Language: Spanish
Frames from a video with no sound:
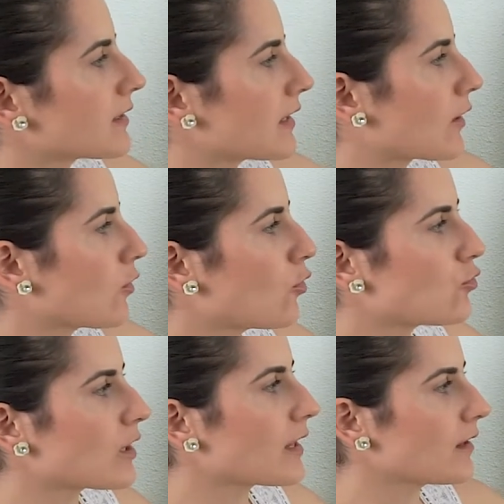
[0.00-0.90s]
Tengo
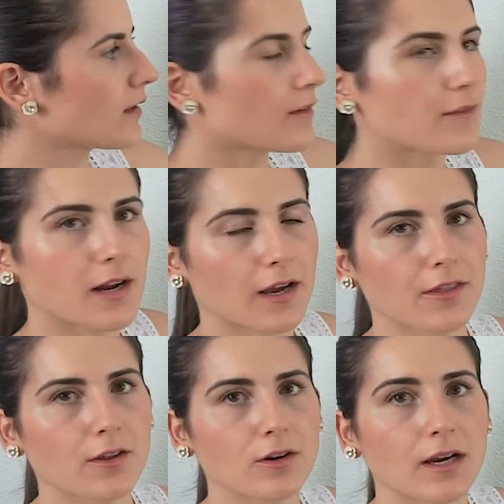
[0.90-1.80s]
una
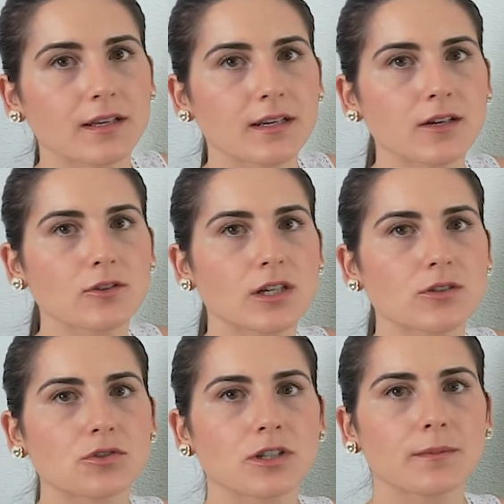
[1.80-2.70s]
fracción. Aquí que no se
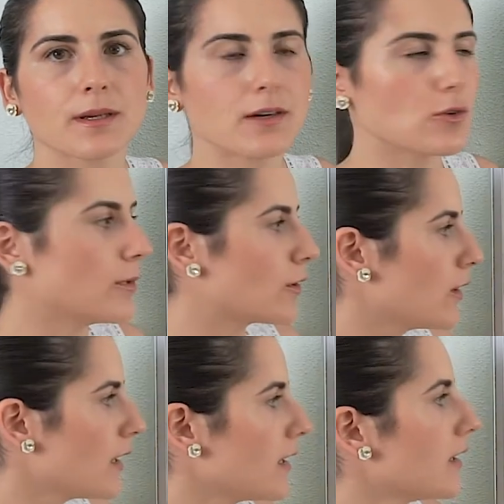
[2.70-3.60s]
asuste ver el número
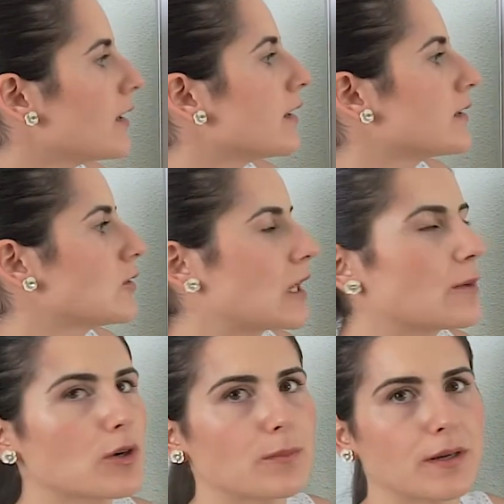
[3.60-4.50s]
e y el
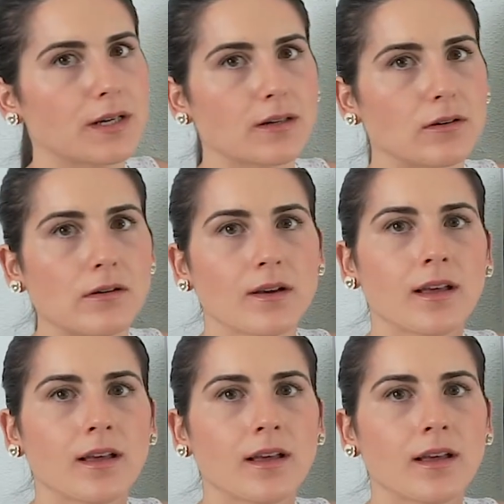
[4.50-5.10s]
logaritmo neperiano.